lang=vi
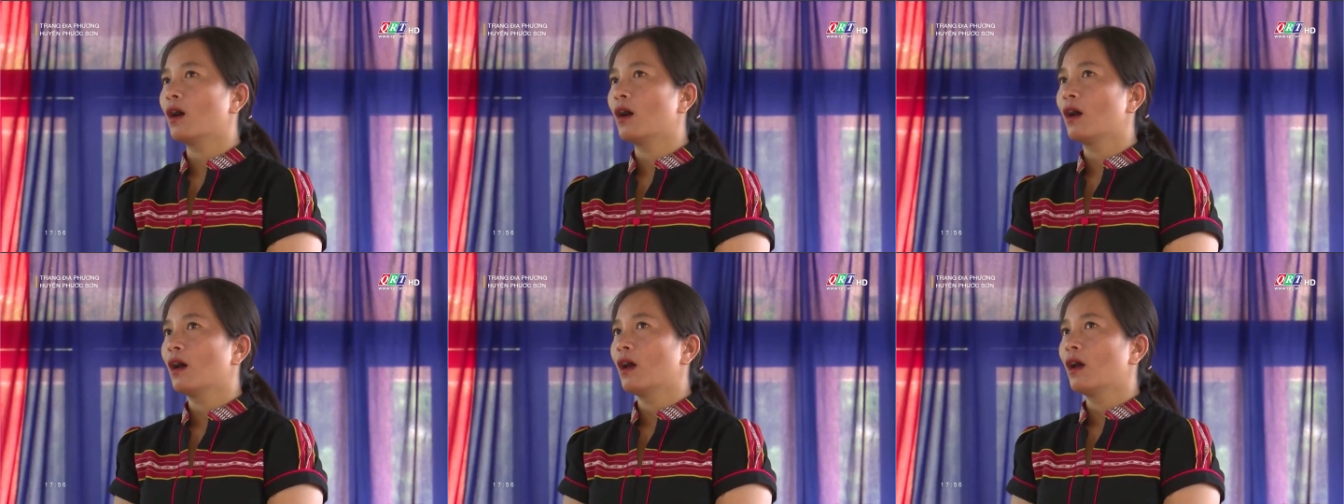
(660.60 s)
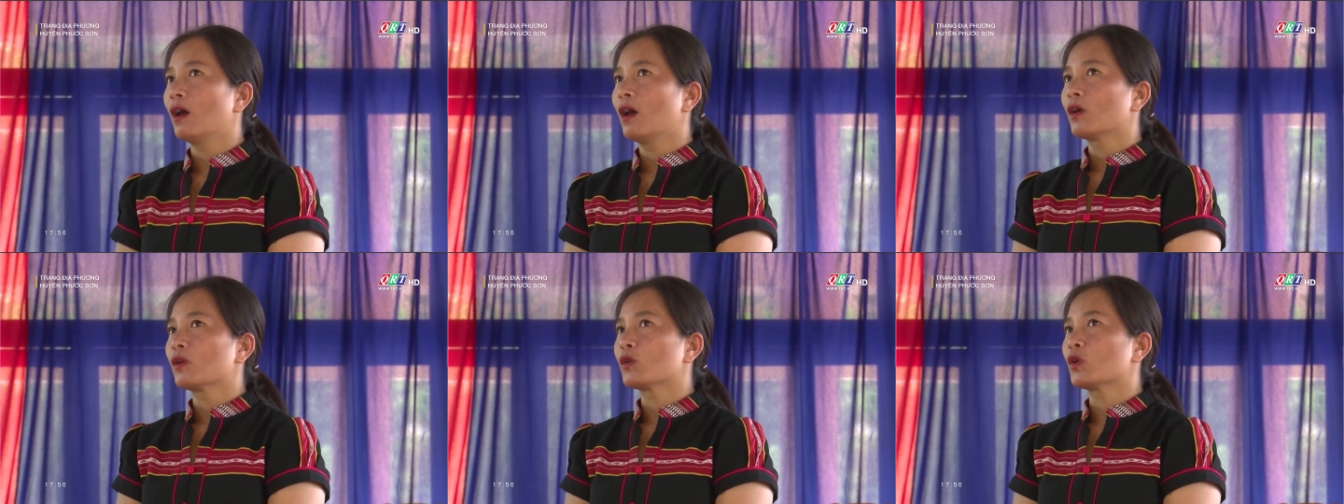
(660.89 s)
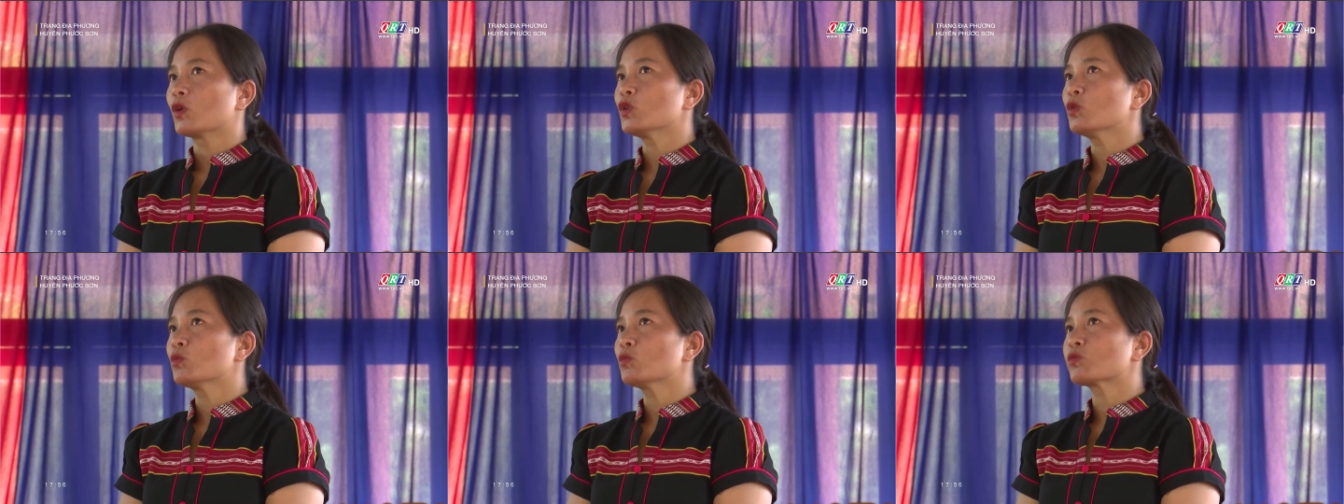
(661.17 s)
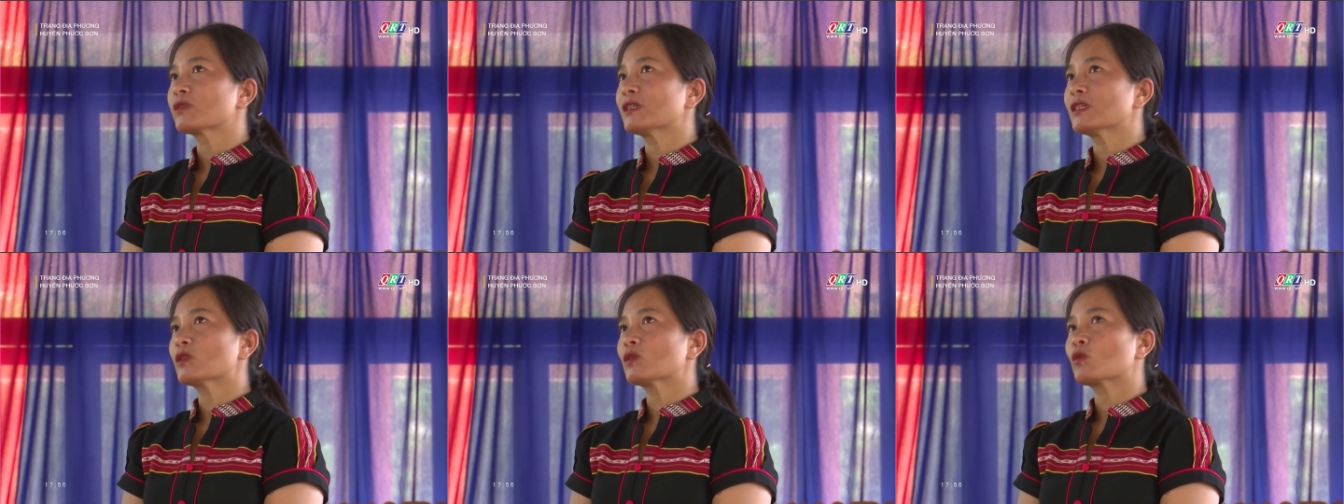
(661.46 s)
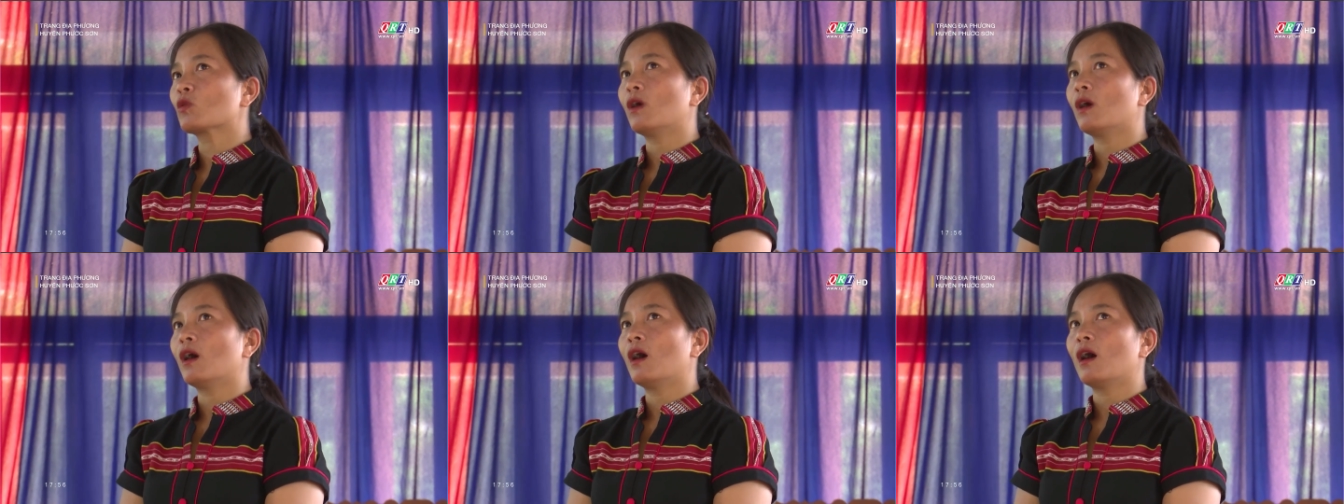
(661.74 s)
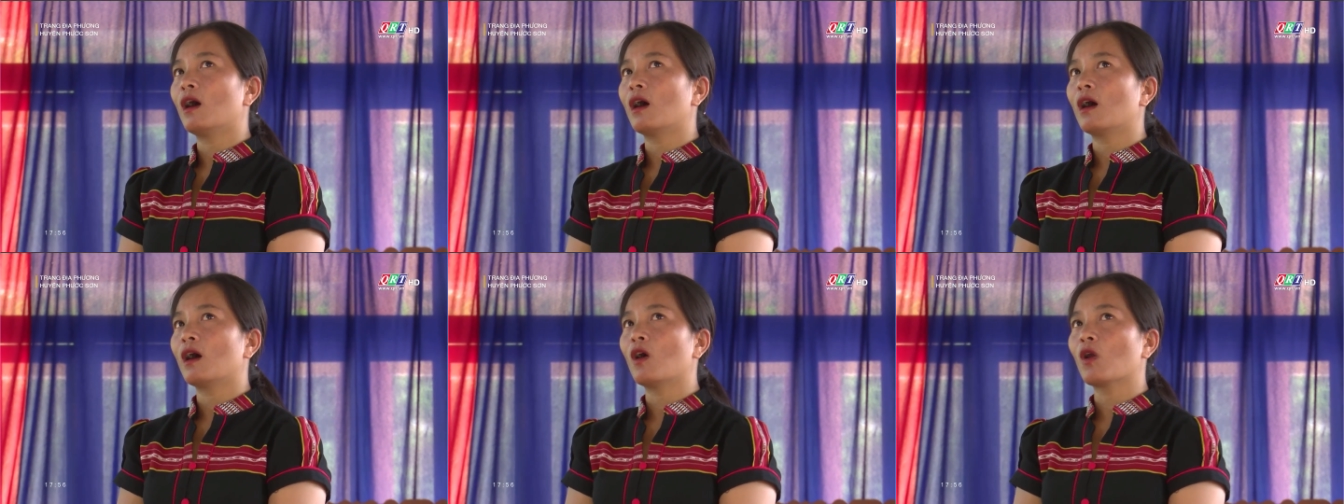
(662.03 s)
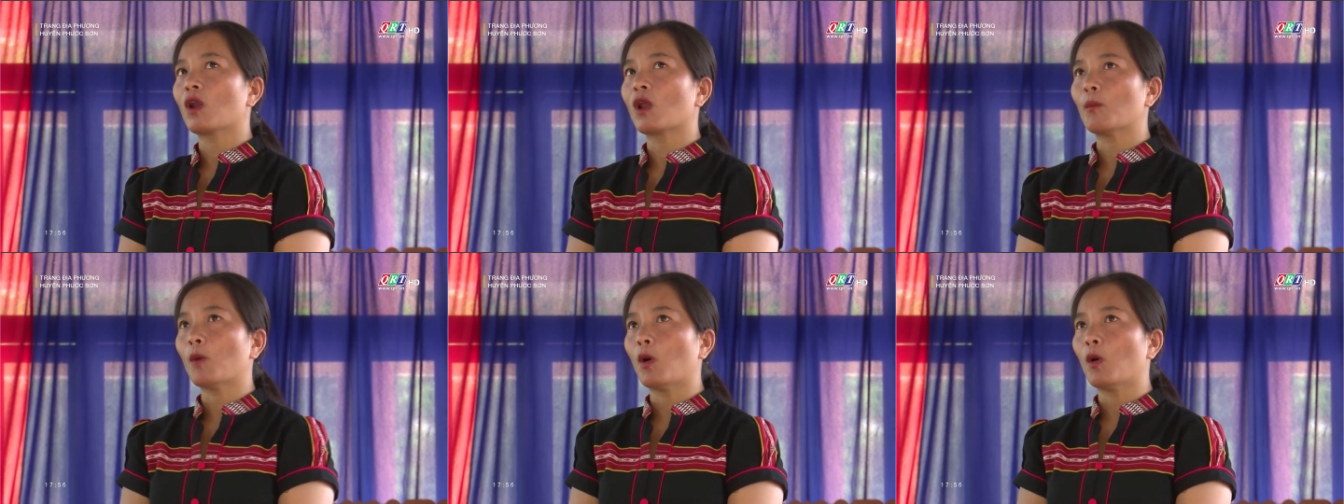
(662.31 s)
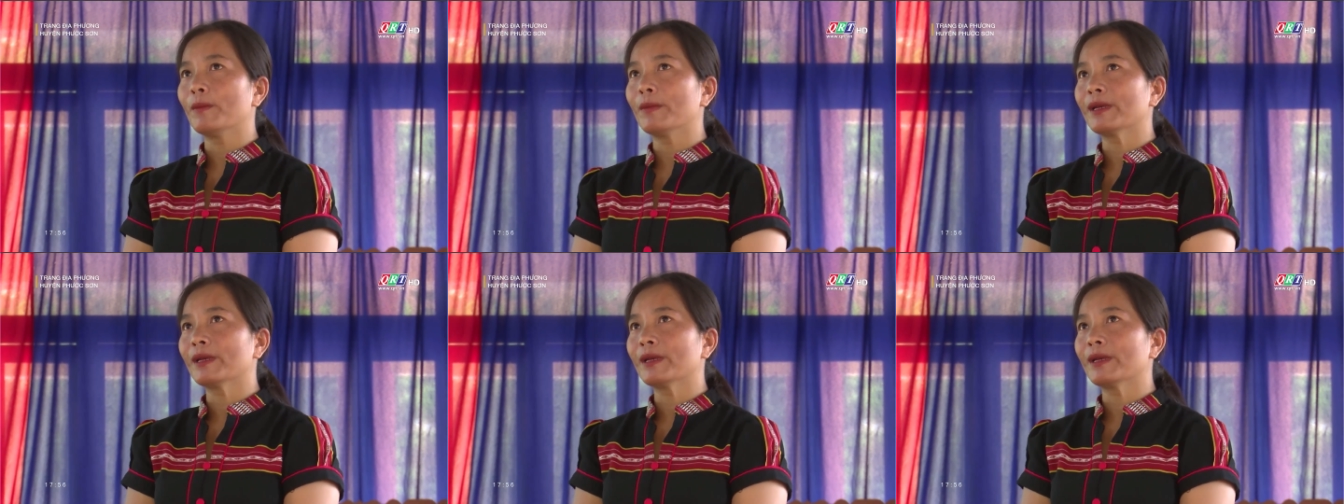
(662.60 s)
vùng cao. Điều này